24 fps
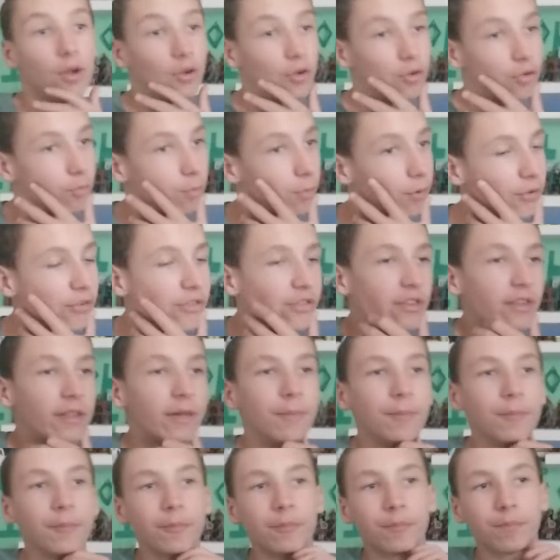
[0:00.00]
Je pense
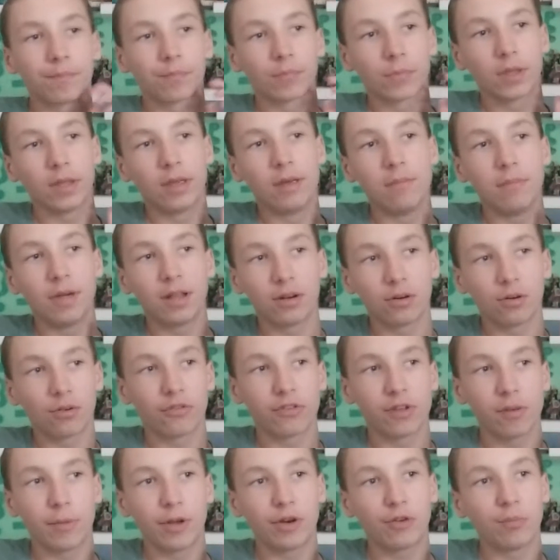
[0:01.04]
ils mettent
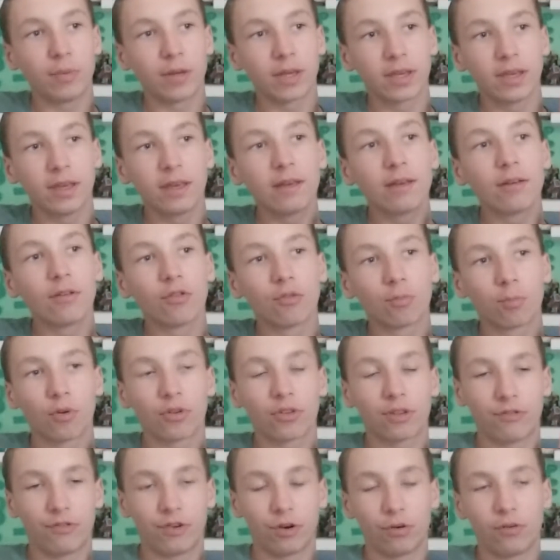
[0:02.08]
l'ancien matchmaking, je
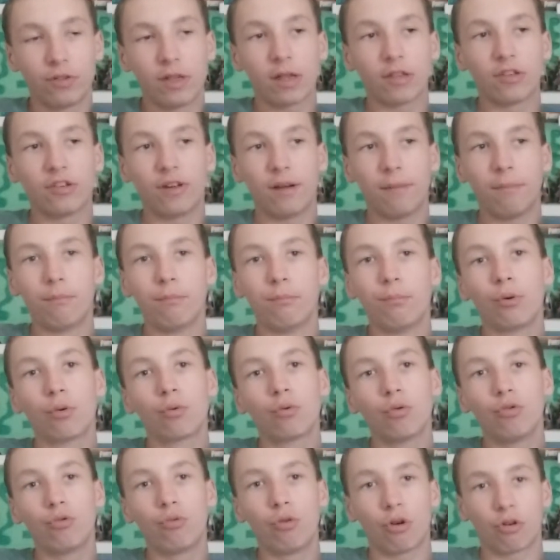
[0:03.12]
pense que ça fait revenir déjà
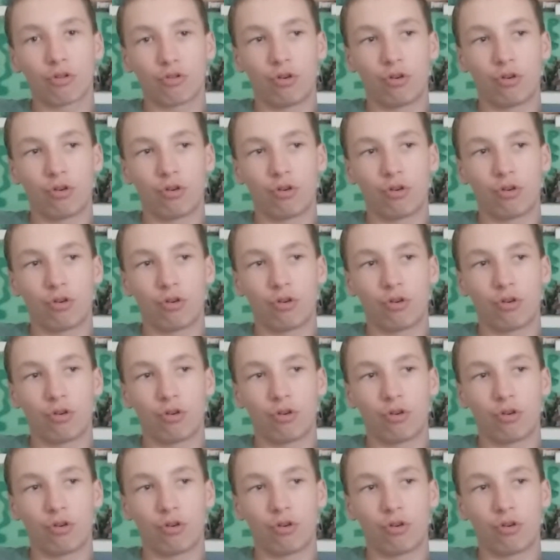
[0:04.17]
beaucoup de joueurs.